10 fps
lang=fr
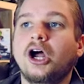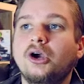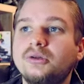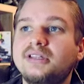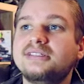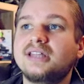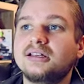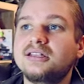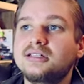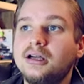Le destin de
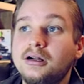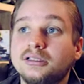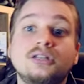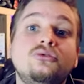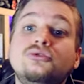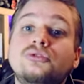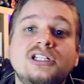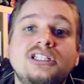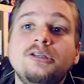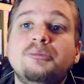Lisa c'est toujours
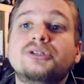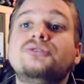ici parce